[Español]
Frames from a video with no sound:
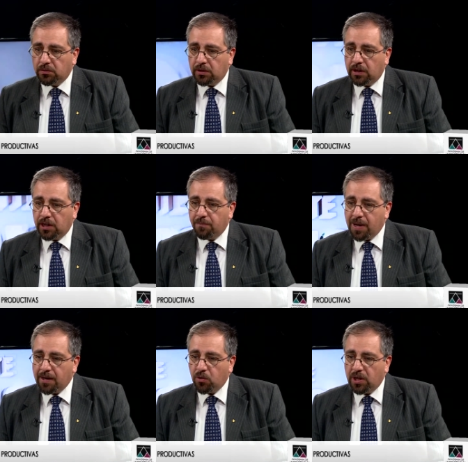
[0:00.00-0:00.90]
en el
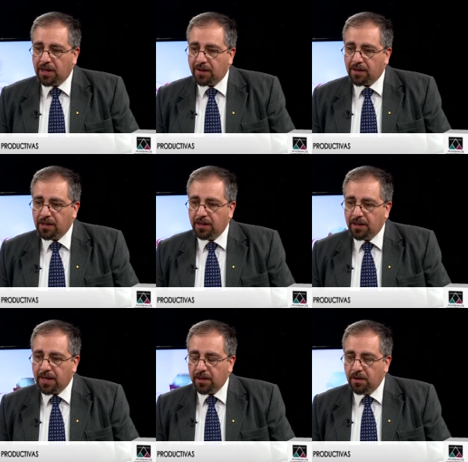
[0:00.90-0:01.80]
plano de la
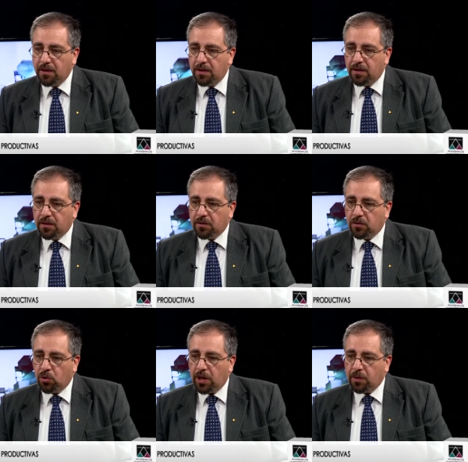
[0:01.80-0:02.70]
realidad?
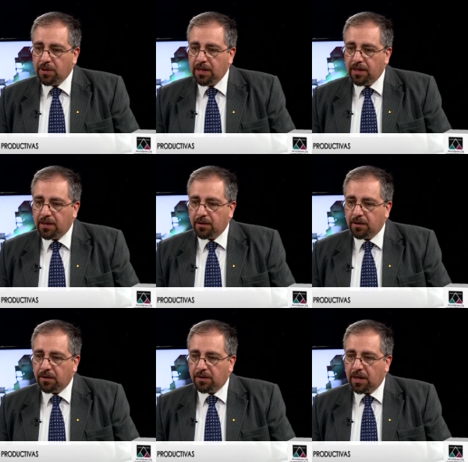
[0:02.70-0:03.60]
Todavía
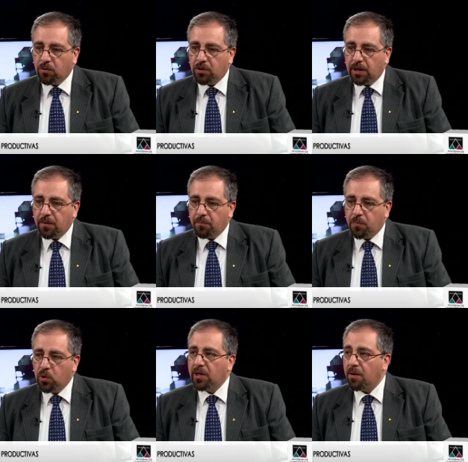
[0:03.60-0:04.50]
es algo que
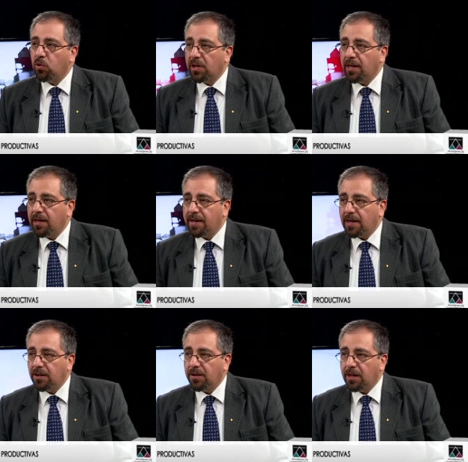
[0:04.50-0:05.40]
podríamos seguir
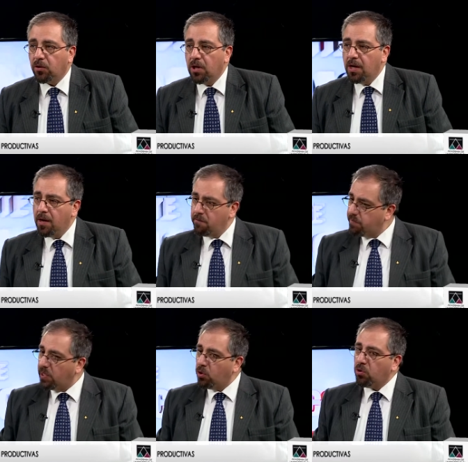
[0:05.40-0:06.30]
analizando.
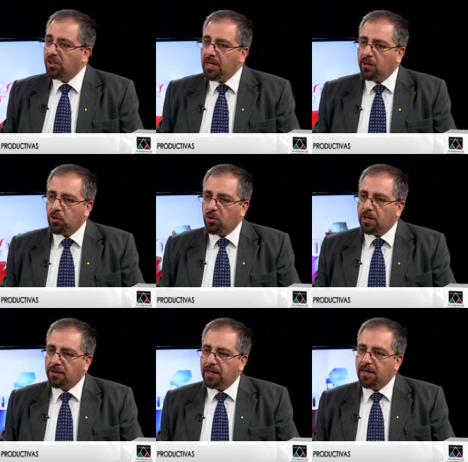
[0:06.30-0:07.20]
Pero lo cierto
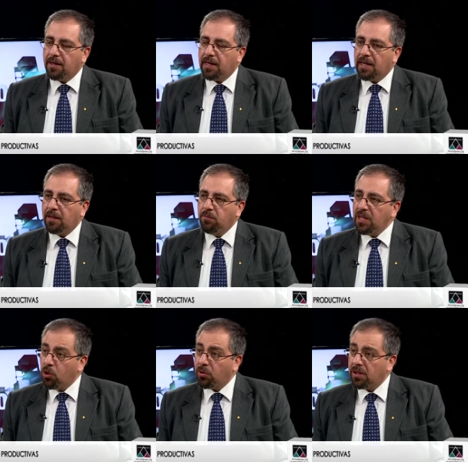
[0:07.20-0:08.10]
es que en
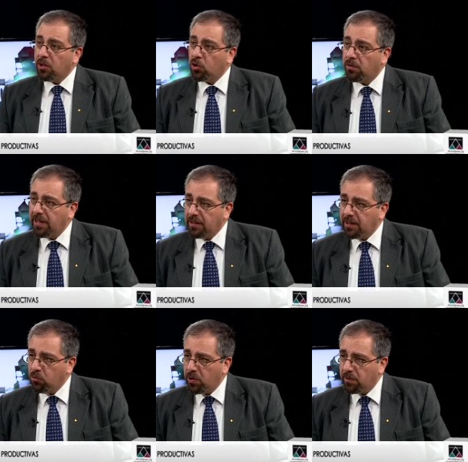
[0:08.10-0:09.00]

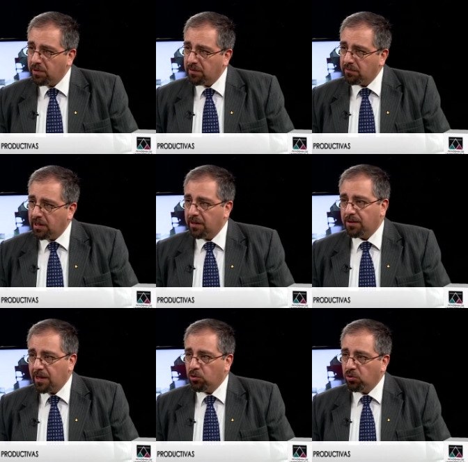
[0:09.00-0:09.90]
1929, en Estados